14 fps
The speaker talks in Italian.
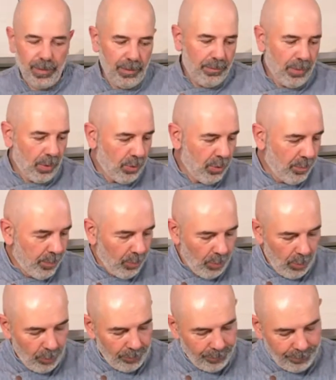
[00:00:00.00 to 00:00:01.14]
di brodo di
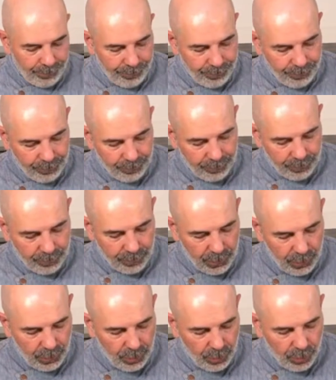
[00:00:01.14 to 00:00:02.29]
pollo,
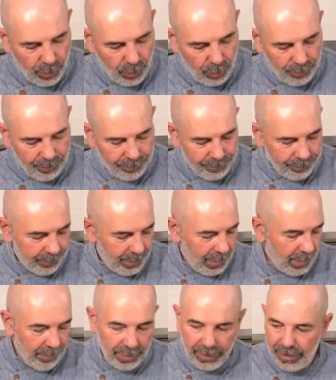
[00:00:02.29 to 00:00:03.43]
giusto
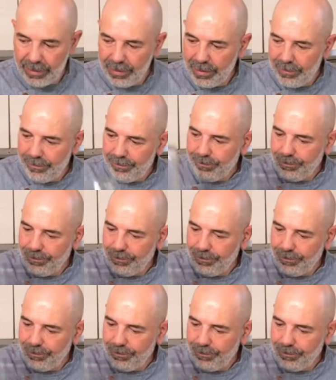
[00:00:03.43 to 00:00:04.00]
nell'evenienza.